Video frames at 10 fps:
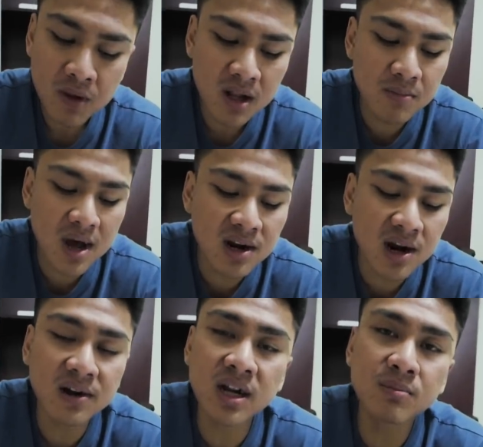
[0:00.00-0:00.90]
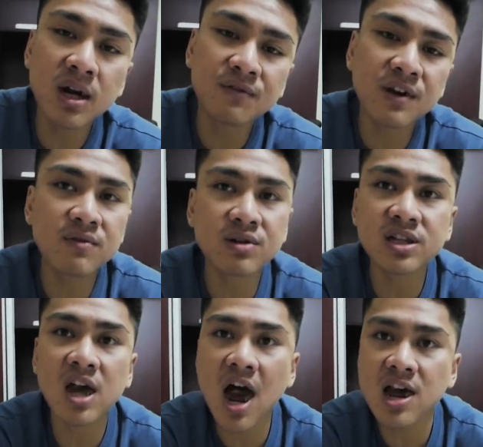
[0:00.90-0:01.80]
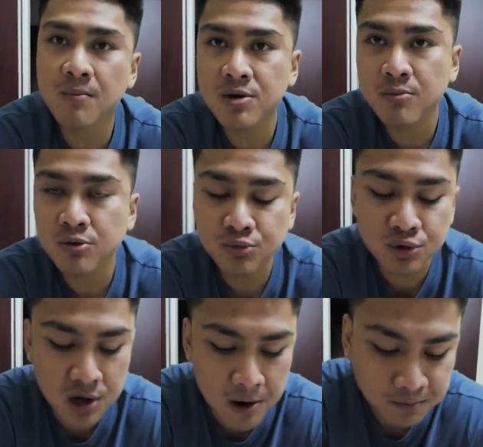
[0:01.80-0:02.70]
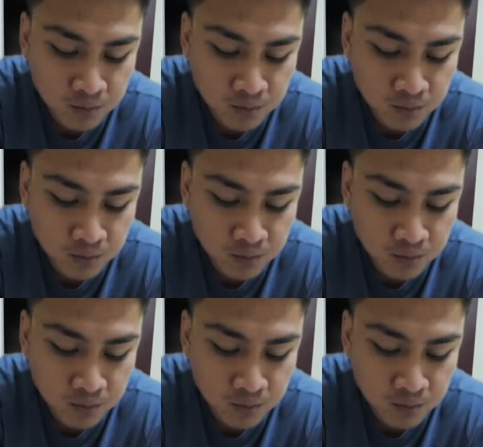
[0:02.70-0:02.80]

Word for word: Bukan lebih ada, lebih ada flavornya ayam ya bumbunya.